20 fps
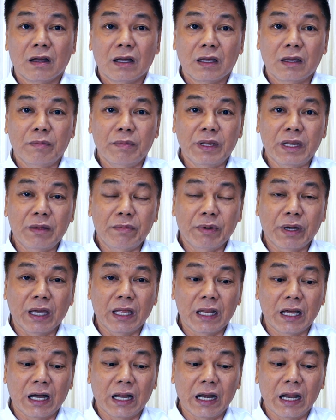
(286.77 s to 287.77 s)
ibinibigay
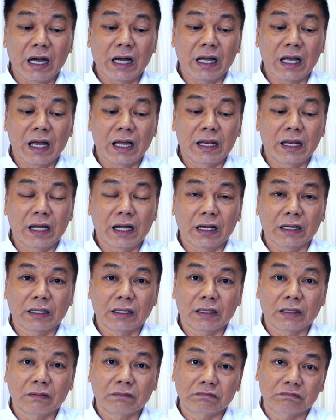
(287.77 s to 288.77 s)
na alaga
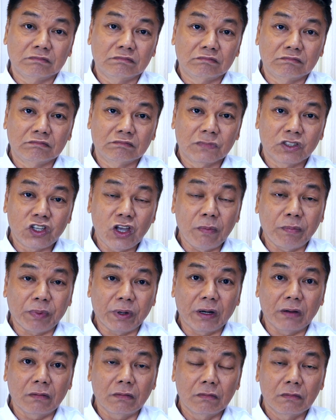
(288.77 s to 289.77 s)
ng
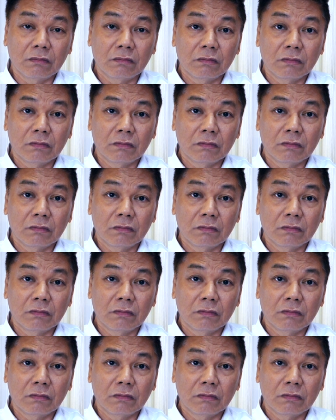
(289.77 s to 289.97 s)
shepherd.